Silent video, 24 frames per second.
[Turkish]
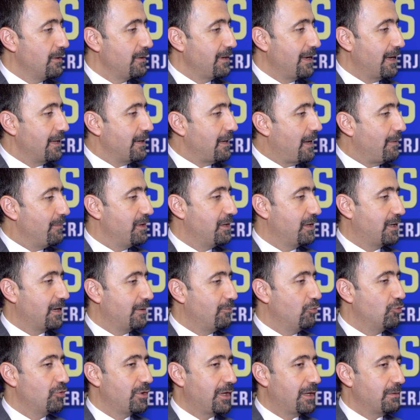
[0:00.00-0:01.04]
Yani
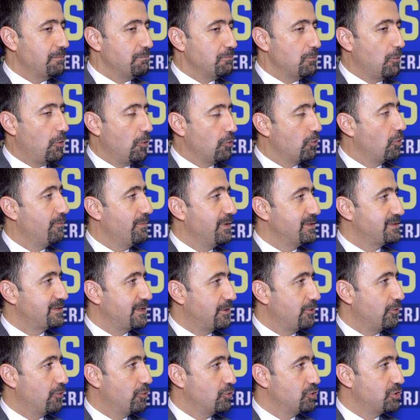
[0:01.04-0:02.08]
Amerika bundan 10-15
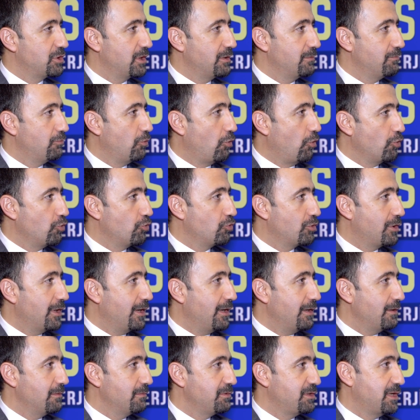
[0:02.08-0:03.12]
sene önce bu
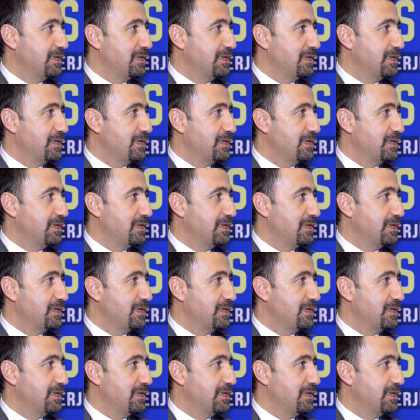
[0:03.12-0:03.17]
oyunda